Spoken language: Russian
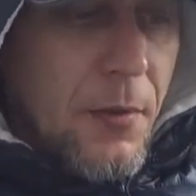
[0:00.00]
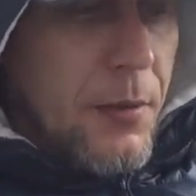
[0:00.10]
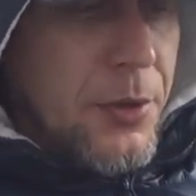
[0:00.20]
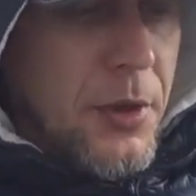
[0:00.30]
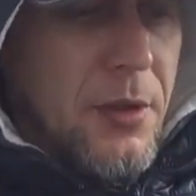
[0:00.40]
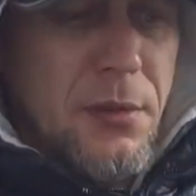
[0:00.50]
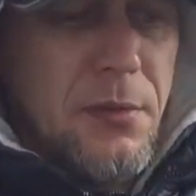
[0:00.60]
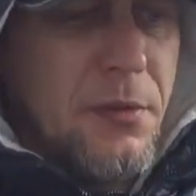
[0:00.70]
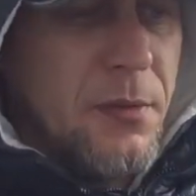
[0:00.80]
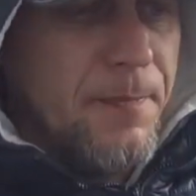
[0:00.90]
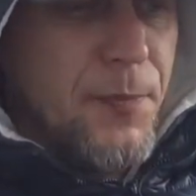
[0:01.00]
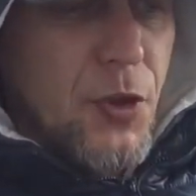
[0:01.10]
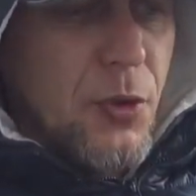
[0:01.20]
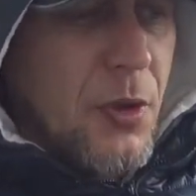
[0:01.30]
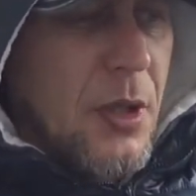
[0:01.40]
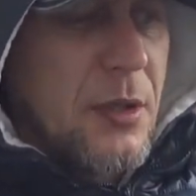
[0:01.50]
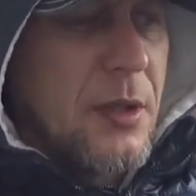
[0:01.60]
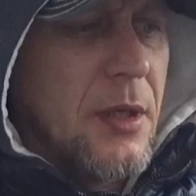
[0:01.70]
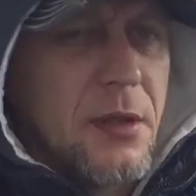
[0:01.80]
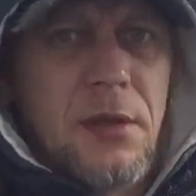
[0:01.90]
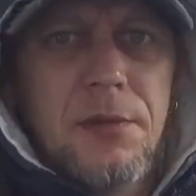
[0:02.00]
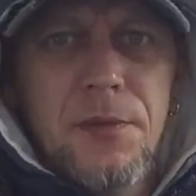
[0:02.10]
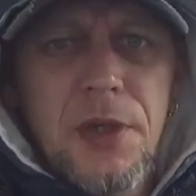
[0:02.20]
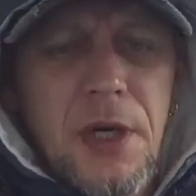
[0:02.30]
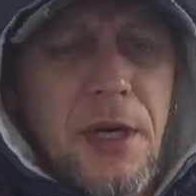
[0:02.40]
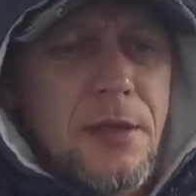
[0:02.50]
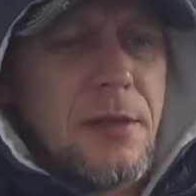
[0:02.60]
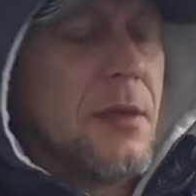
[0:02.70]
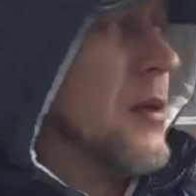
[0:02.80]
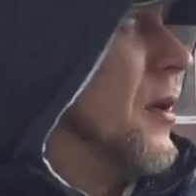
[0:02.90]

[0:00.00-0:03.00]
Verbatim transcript: Вообще, что-то как-то это, не айс.